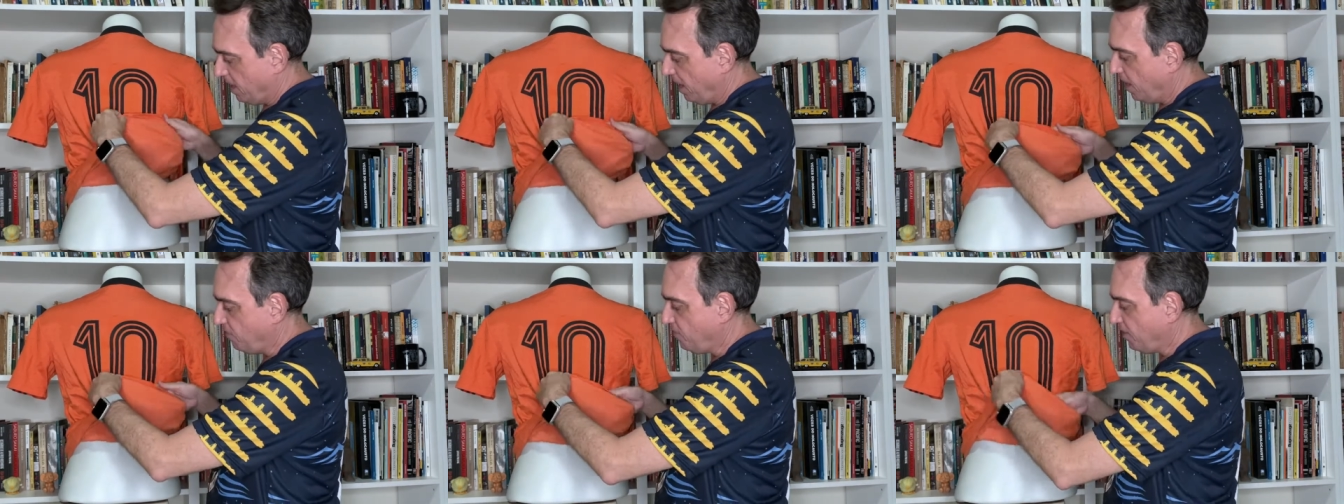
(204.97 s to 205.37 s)

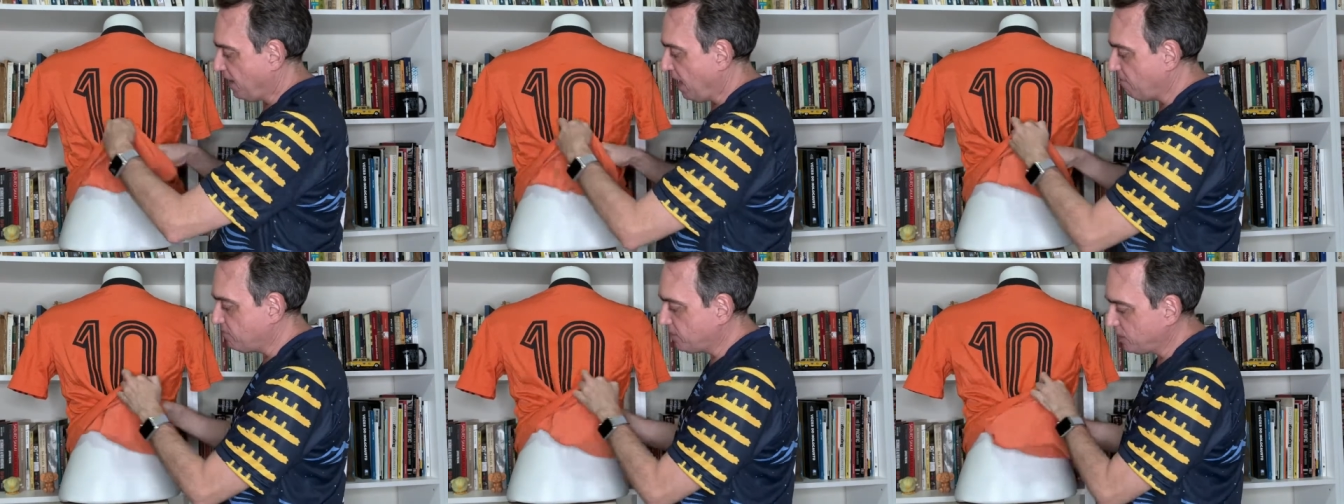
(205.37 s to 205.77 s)
E de
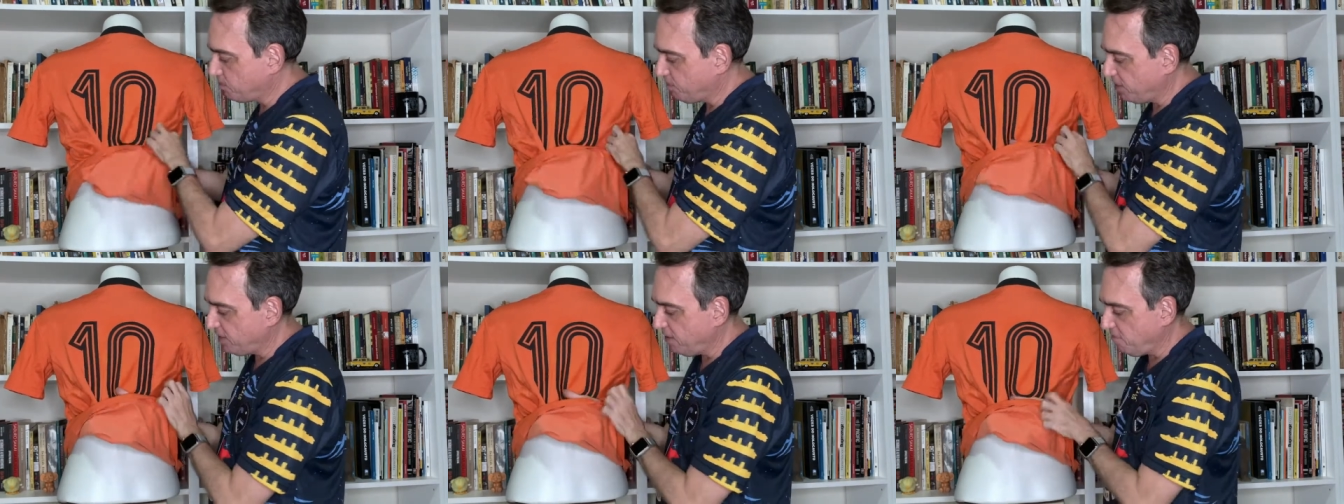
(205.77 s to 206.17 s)
cá vocês
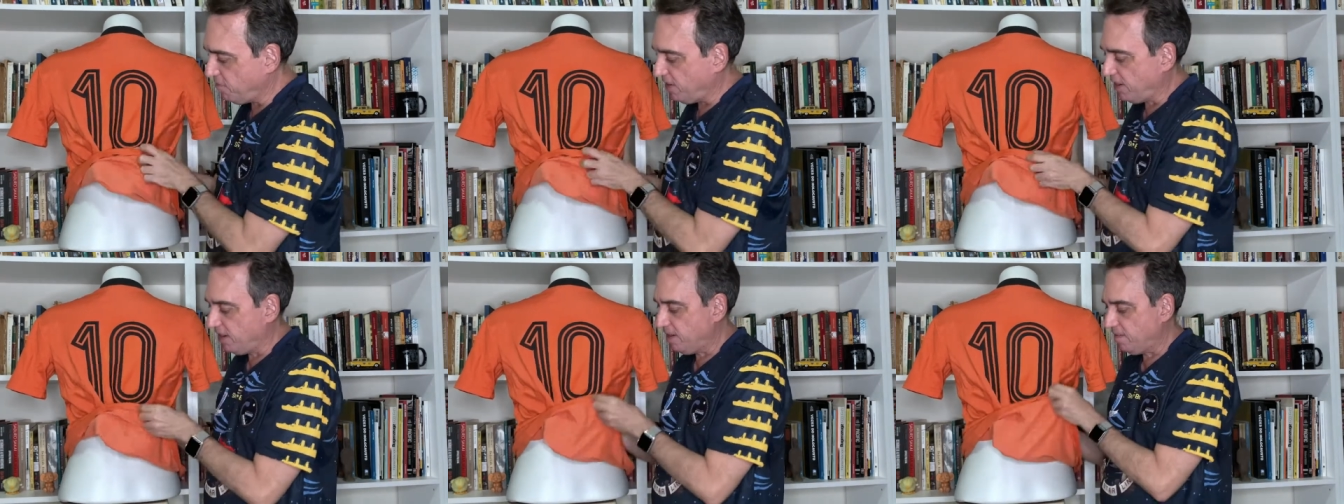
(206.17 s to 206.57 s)
podem
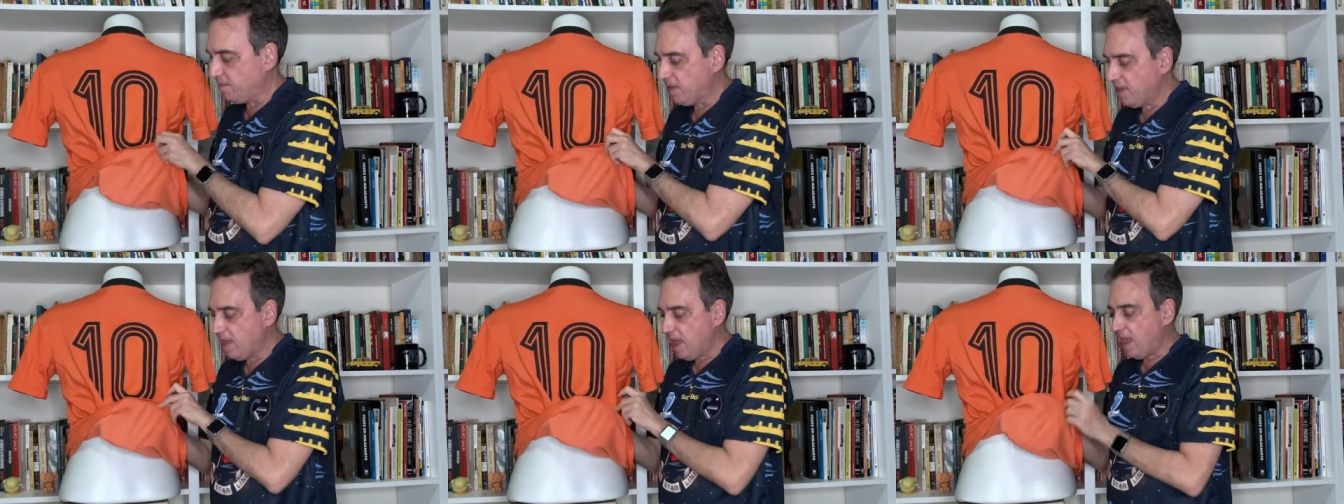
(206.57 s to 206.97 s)
ver.
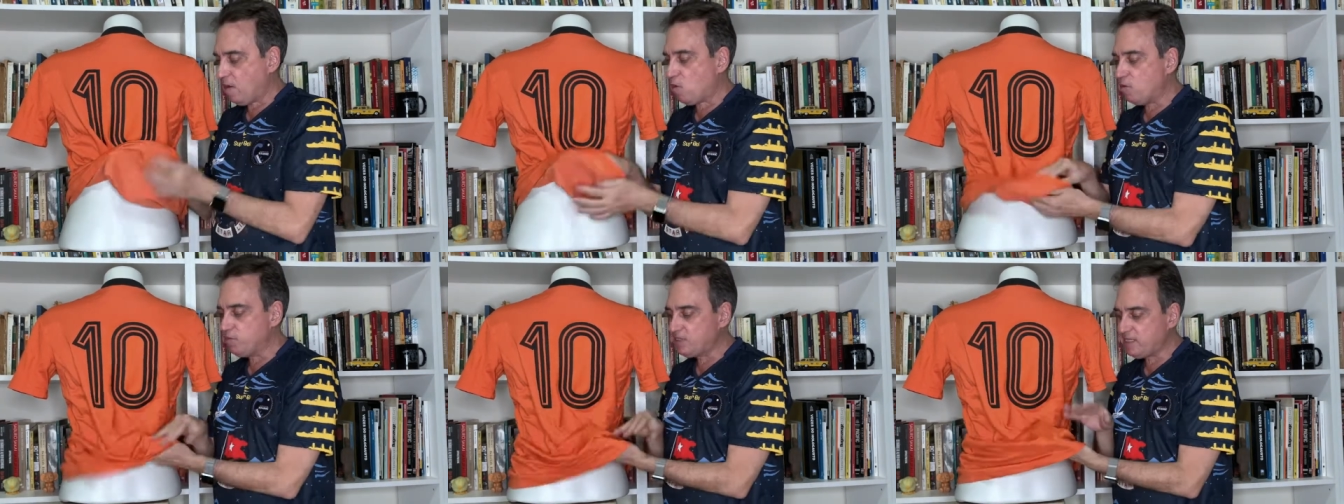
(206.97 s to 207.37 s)
É
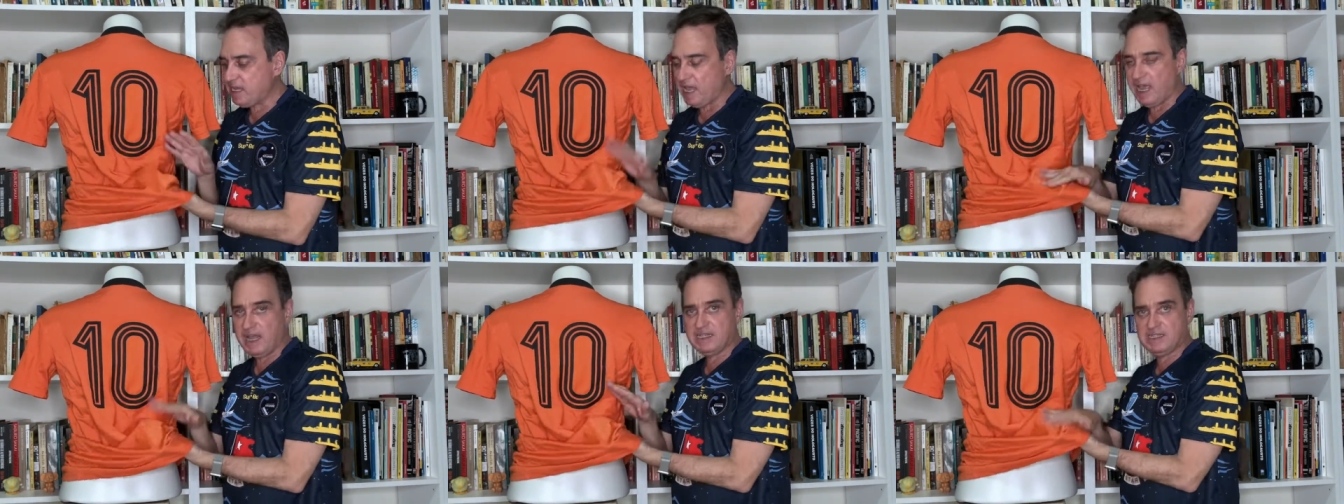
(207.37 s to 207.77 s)
como se
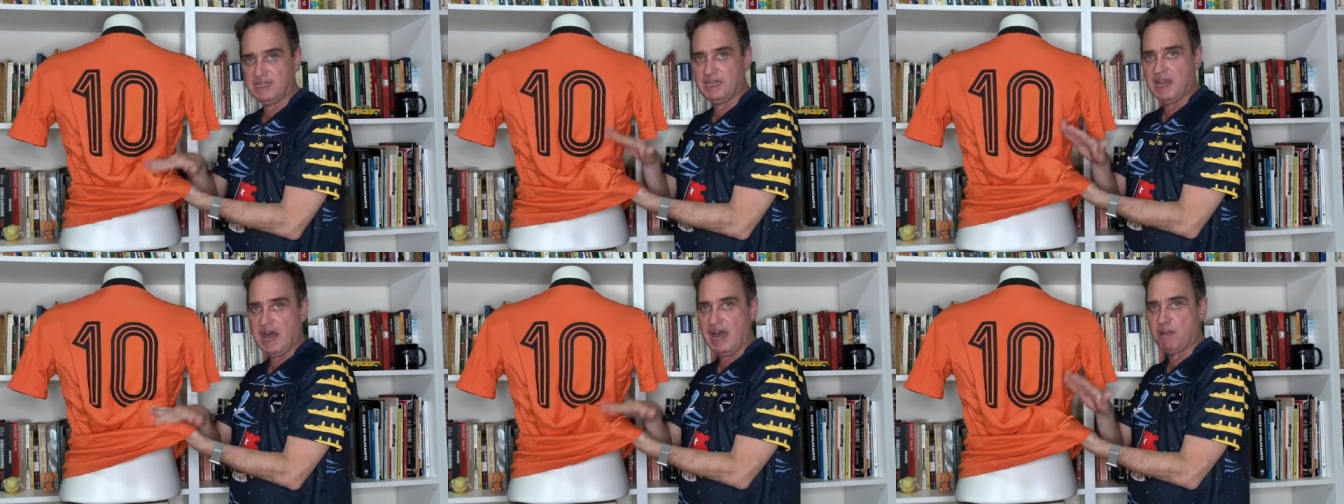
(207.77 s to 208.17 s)
esse
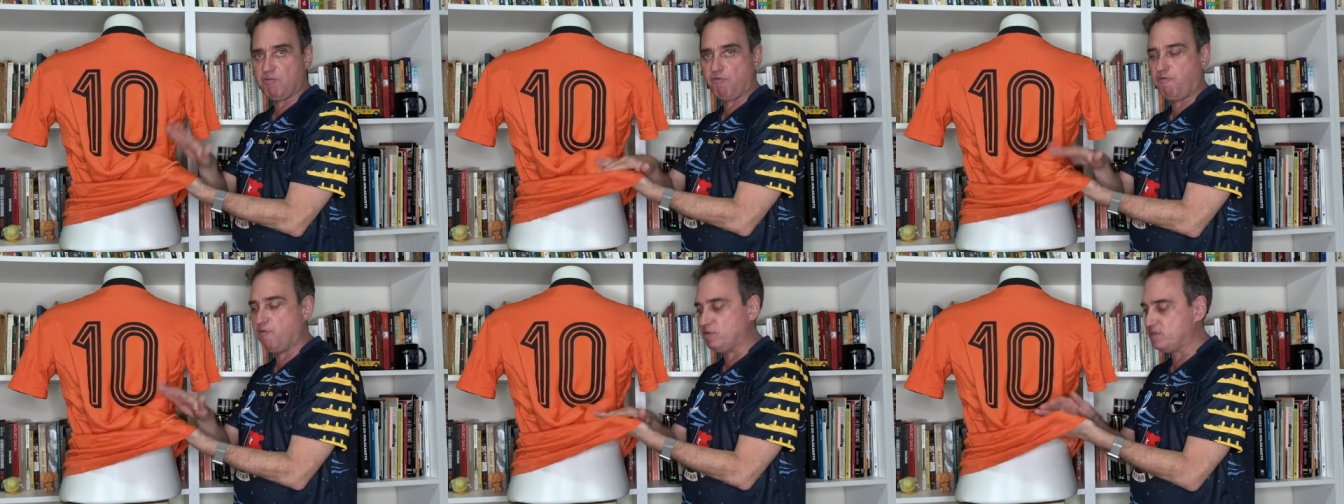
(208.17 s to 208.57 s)

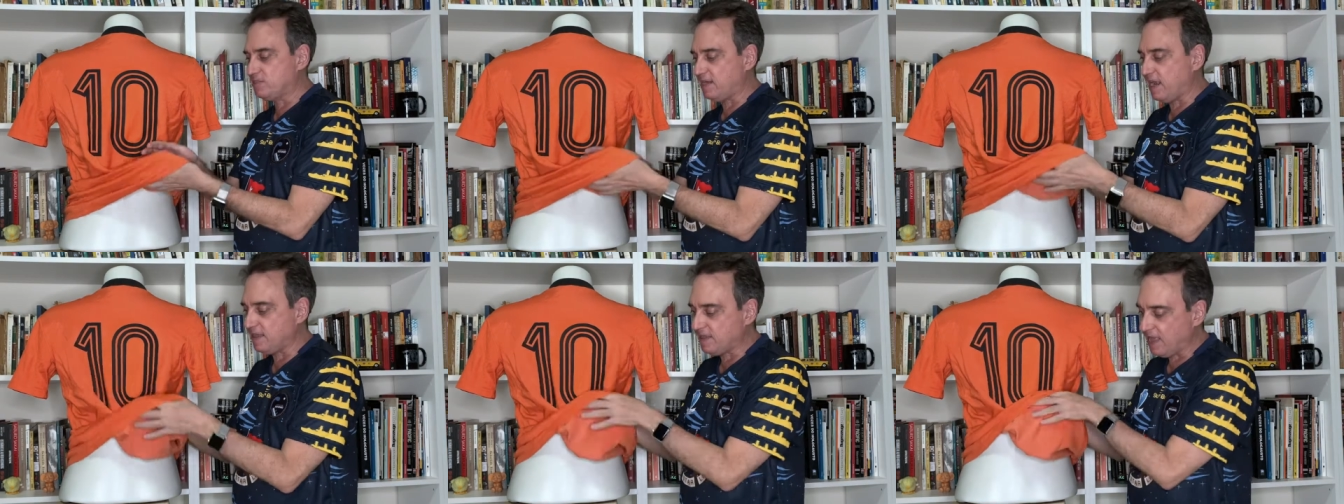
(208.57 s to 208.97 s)
lado fosse
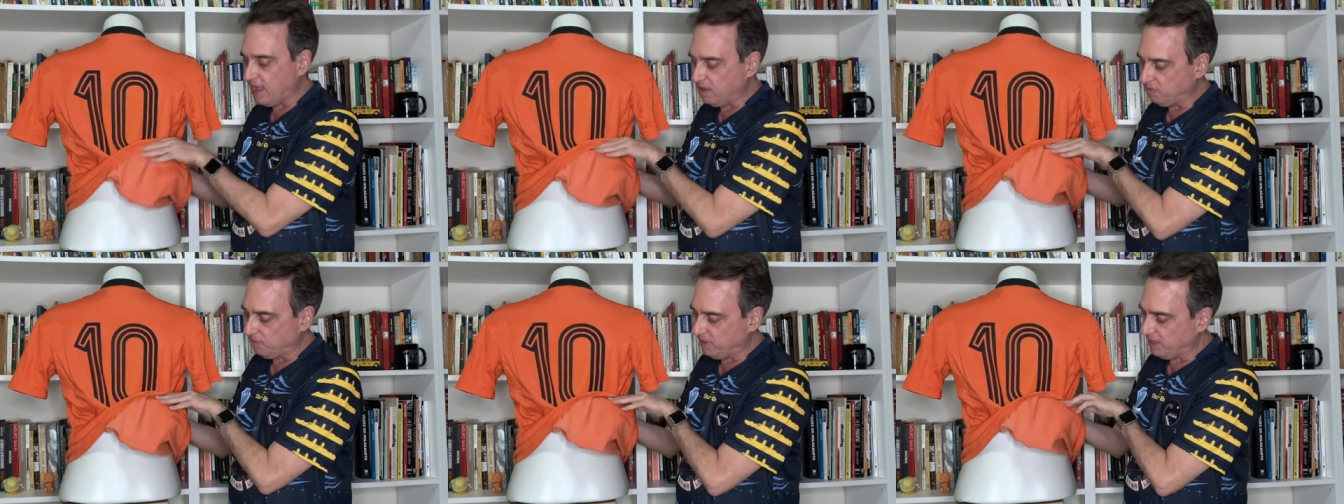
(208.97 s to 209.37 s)
tratado